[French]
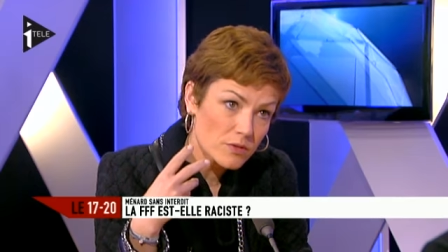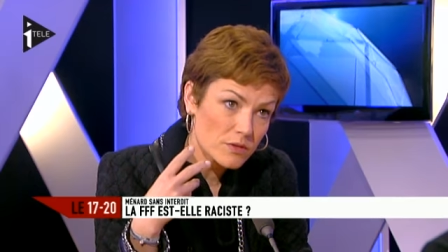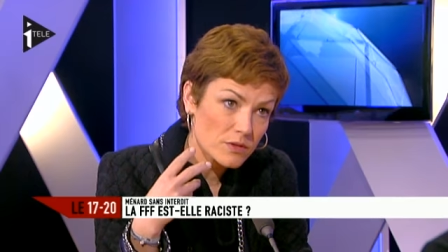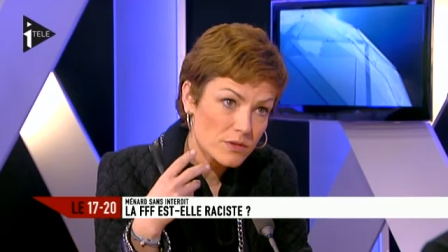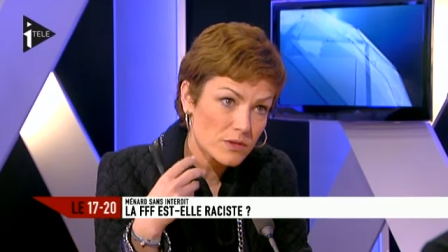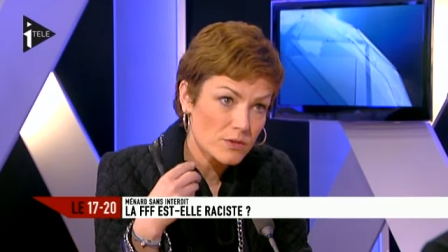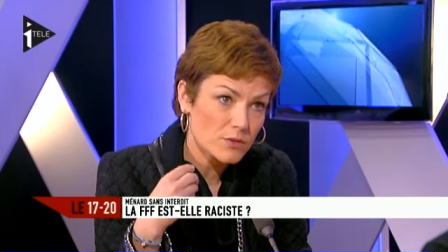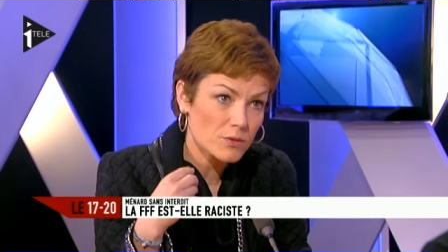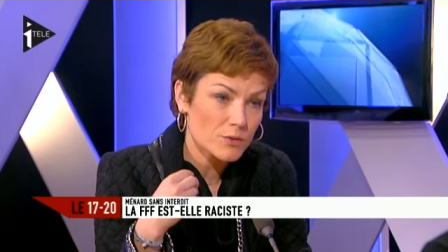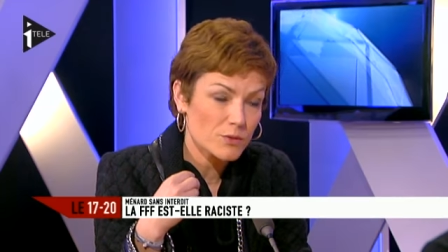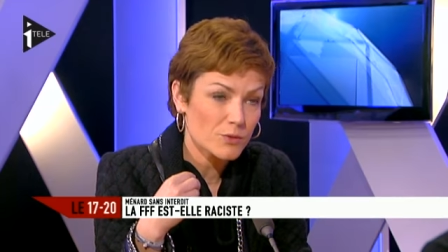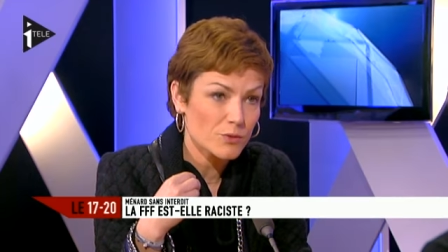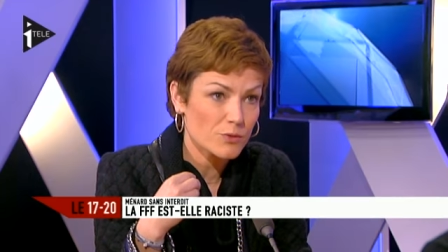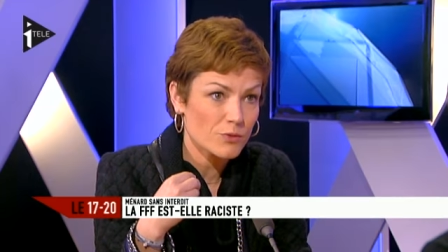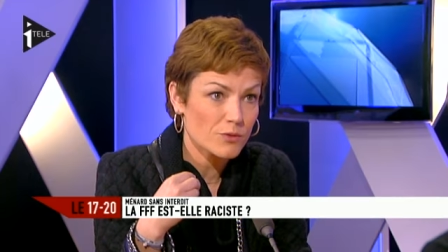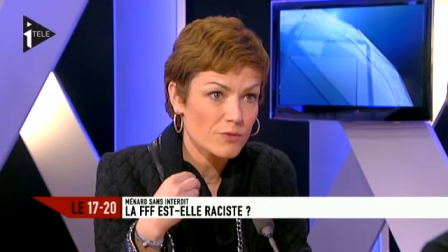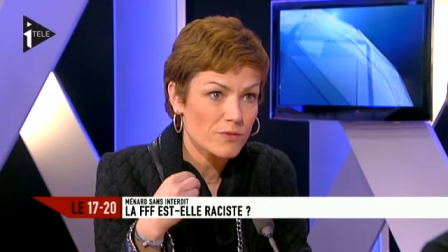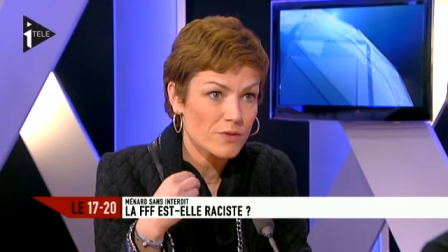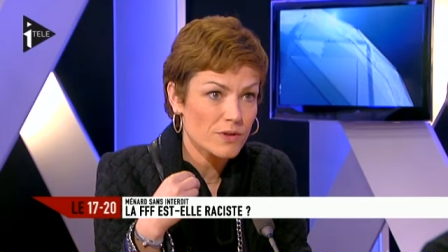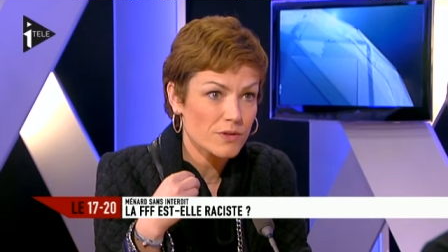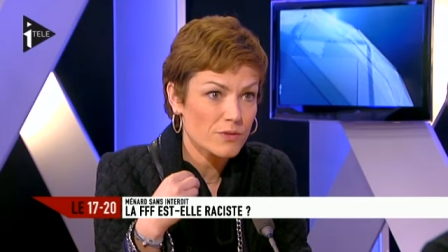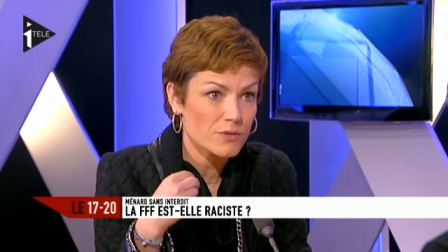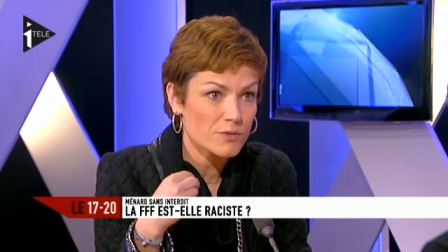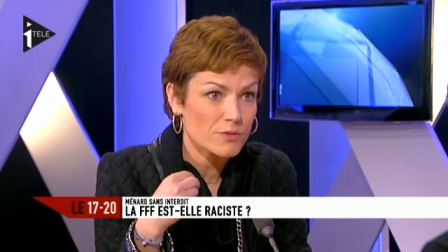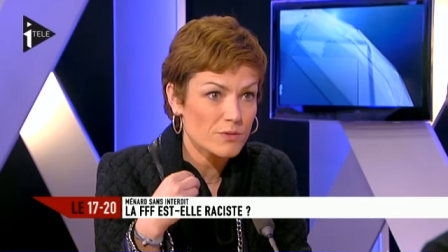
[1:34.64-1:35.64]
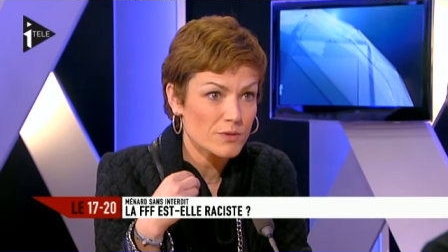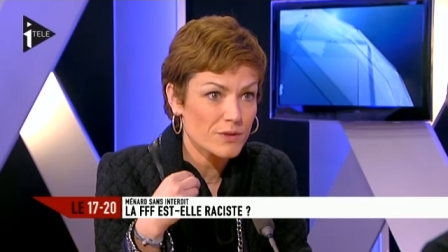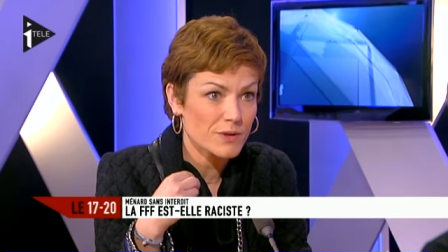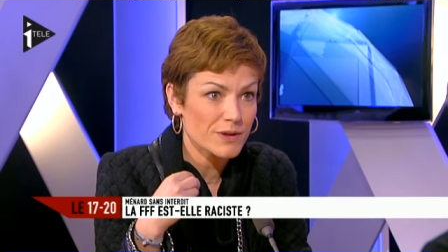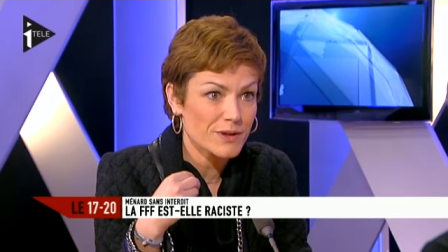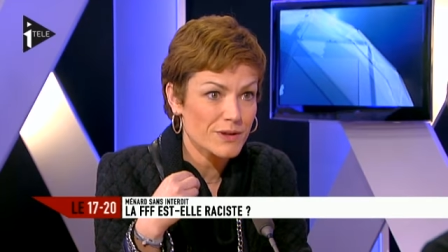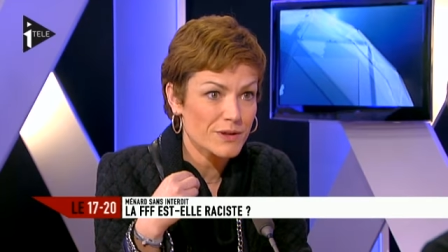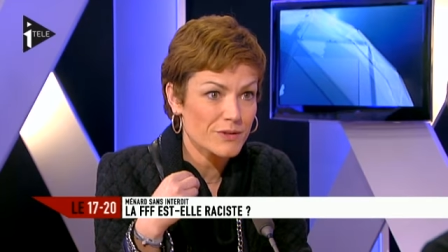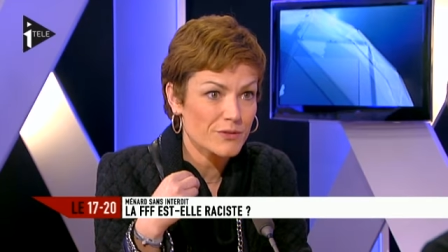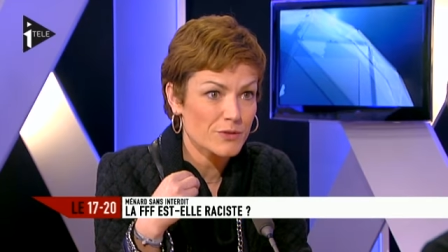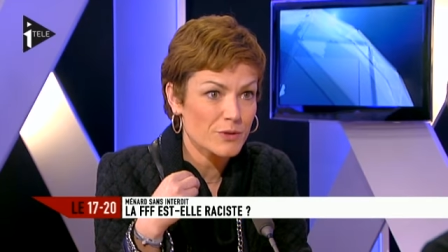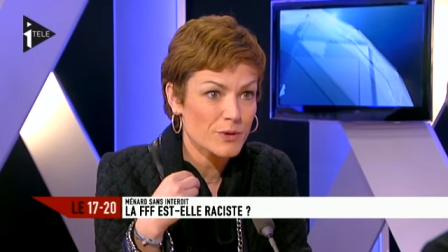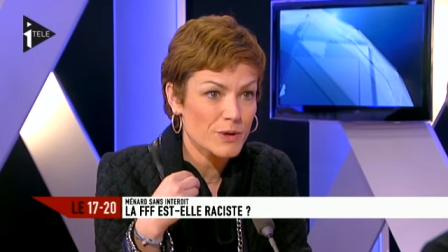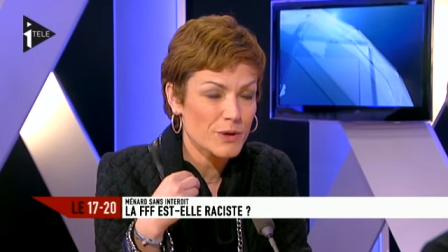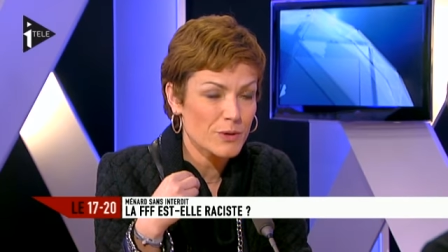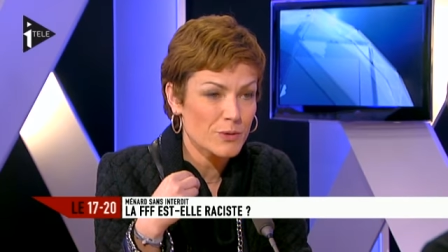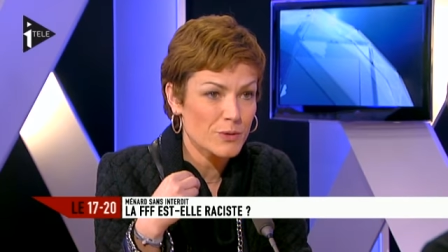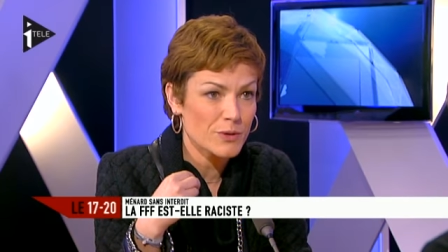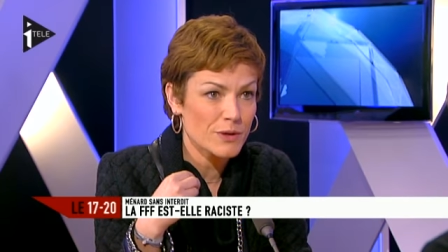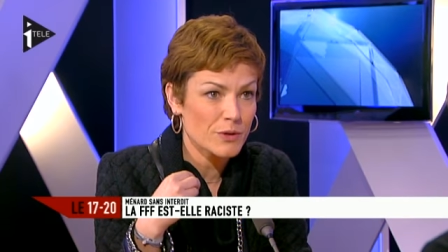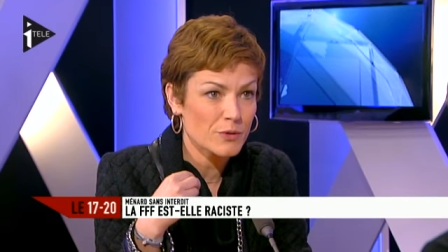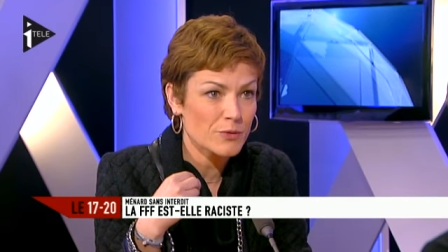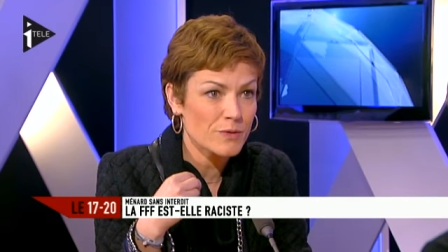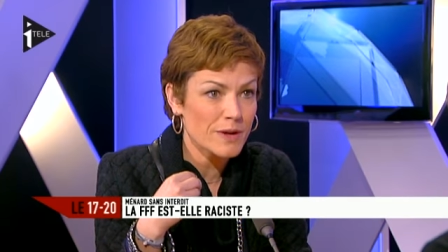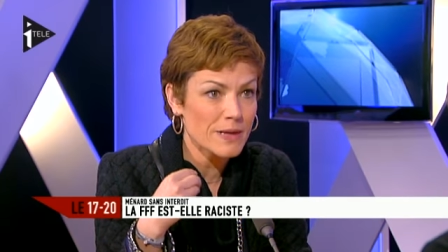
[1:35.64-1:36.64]
sinon, de toute façon, ils auraient
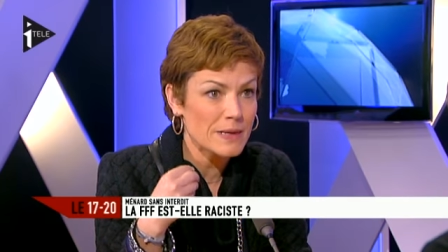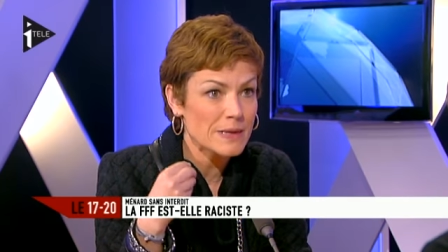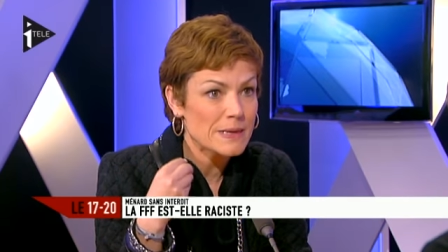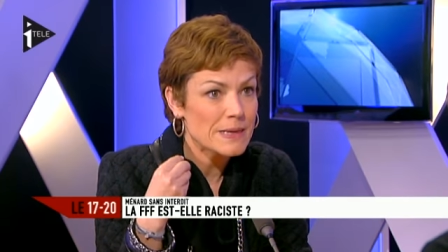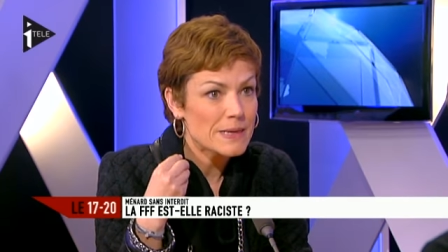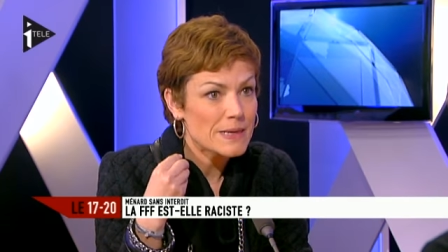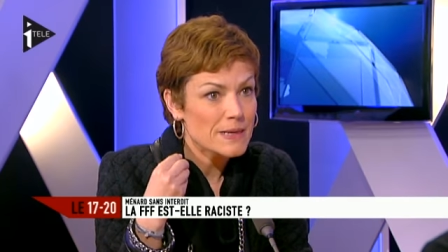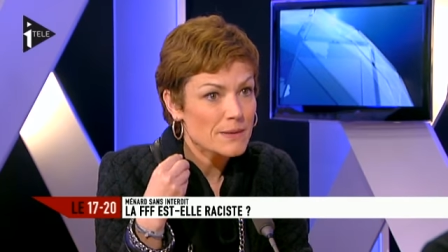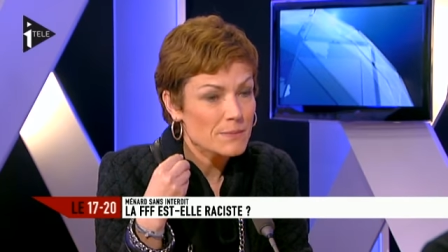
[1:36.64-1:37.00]
eu des nouvelles.